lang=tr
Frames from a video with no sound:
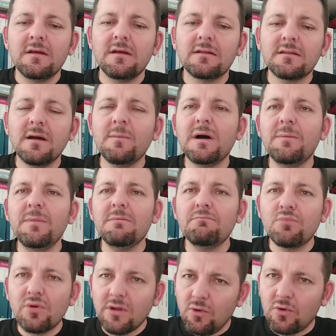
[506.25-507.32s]
E,
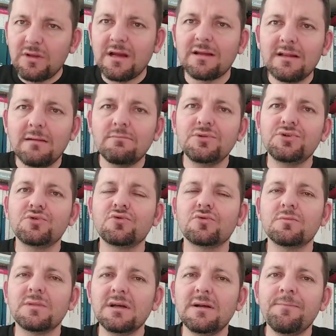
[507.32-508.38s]
tamamen buraya odaklanmış
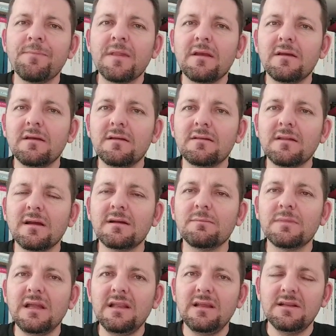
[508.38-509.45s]
durumda. E,
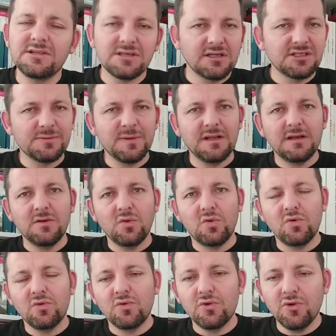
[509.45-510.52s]
takımla ilgili çalışmalarını
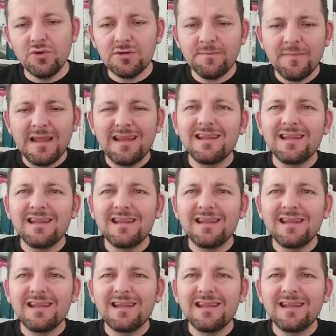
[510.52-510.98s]
sürdürüyor.